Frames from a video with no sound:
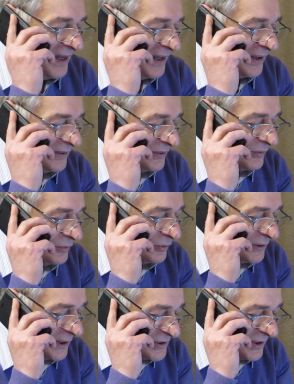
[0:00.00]
А, ну,
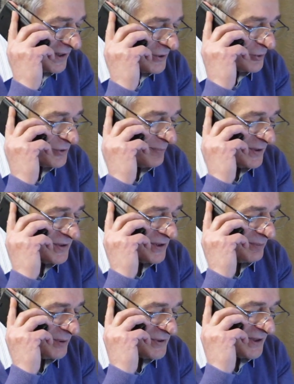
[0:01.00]
также хочу
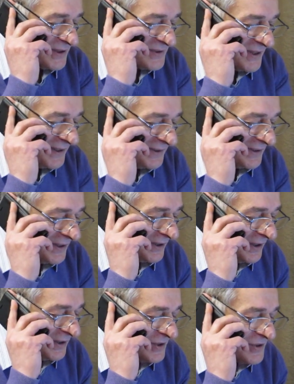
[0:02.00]
спасибо сказать и
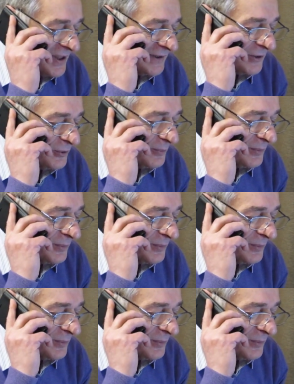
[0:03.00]
организатору